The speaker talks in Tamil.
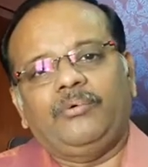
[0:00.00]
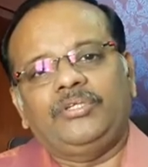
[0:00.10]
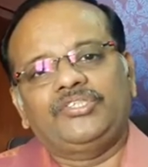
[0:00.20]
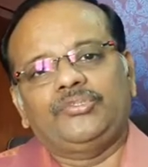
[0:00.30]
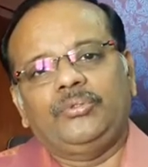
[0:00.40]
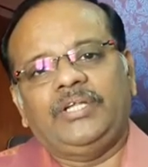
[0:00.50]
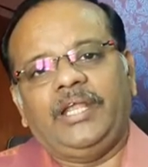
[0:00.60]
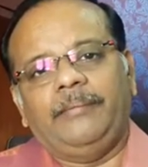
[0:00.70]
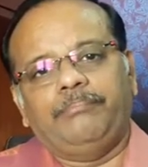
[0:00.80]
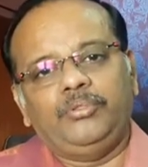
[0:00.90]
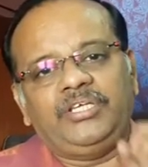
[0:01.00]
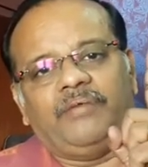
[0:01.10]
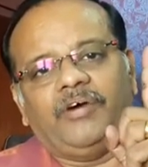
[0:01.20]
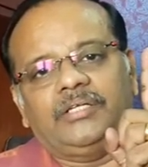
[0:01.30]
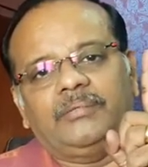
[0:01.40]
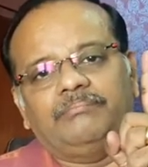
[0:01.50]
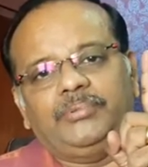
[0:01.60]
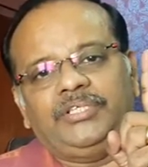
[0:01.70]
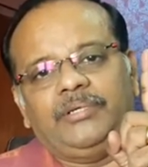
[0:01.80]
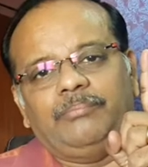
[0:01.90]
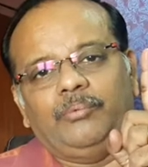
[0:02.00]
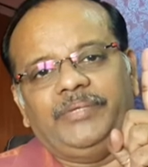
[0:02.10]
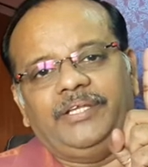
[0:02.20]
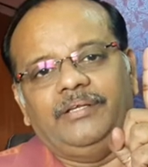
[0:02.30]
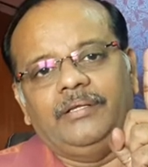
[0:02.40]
ஒரு சூழ்நிலை புதிய வானம் புதிய பூமி